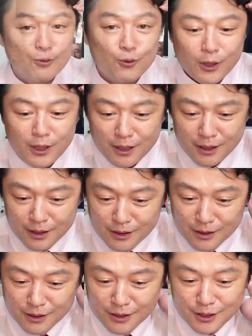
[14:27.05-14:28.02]
これ
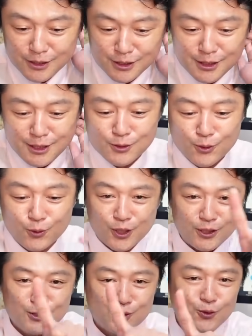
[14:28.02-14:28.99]
一心同
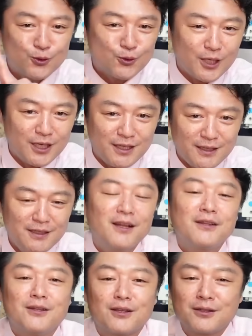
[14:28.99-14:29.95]
体少女隊に
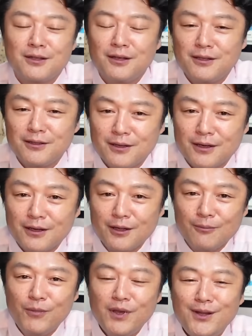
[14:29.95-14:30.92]
なってやっていた
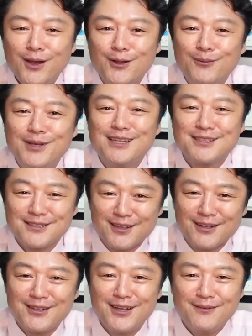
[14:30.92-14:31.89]
メディアの皆
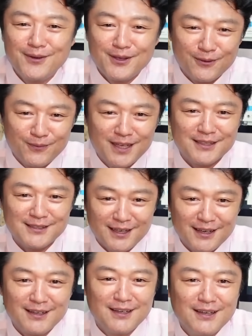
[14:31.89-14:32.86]
さんテレビの皆
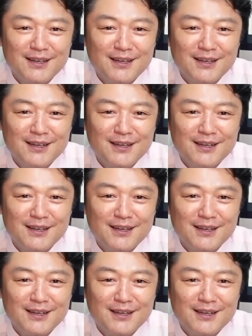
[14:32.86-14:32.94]
さん